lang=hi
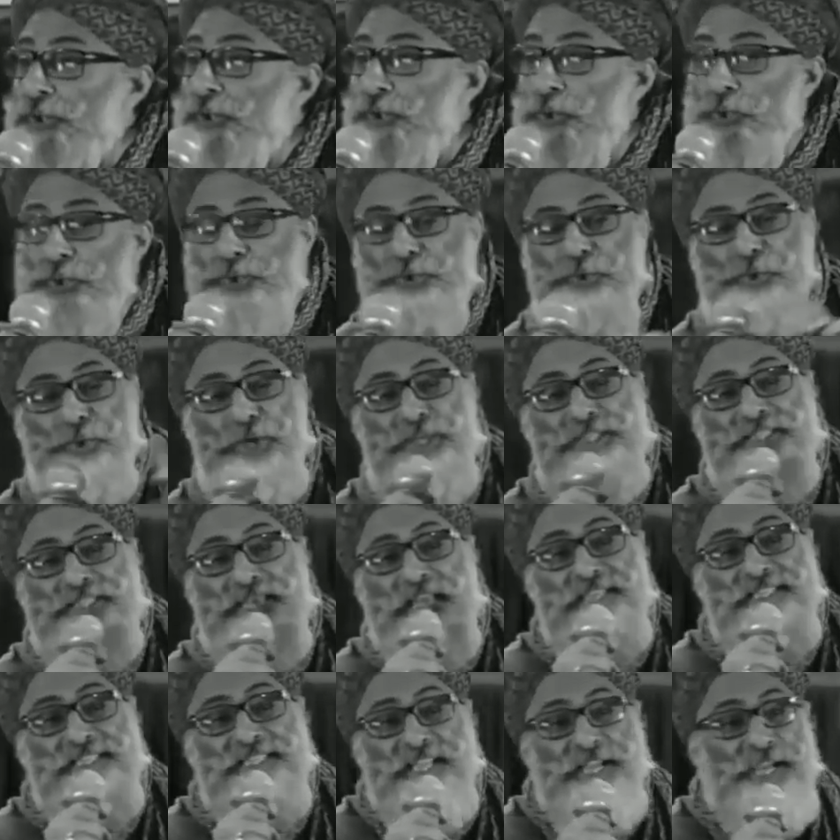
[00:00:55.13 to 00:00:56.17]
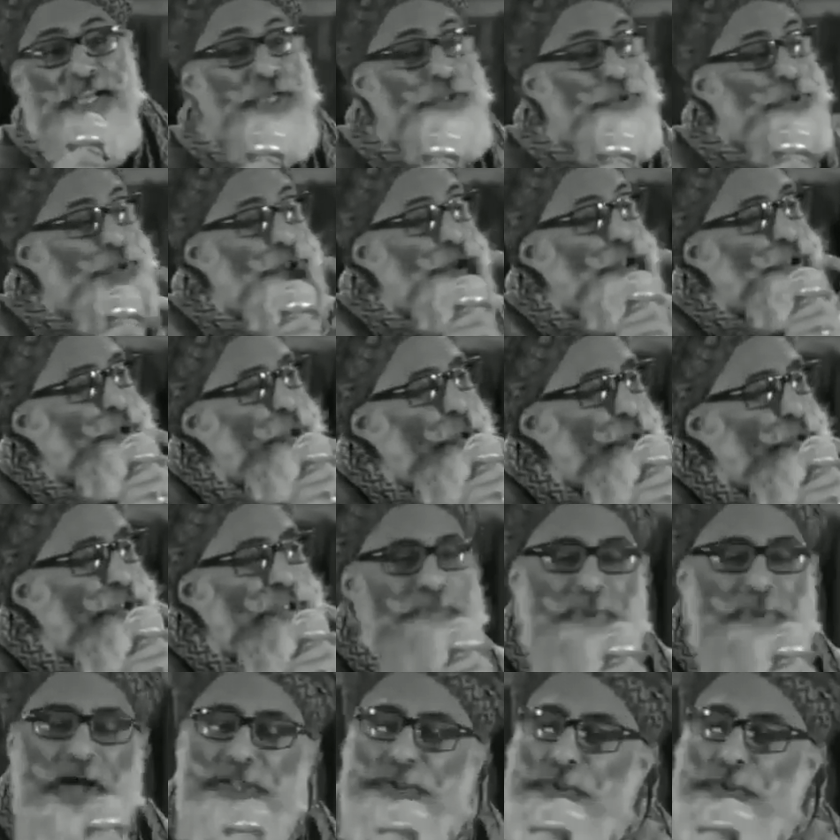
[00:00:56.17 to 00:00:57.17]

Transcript: दर्द दू तू न सह सके तुझे दू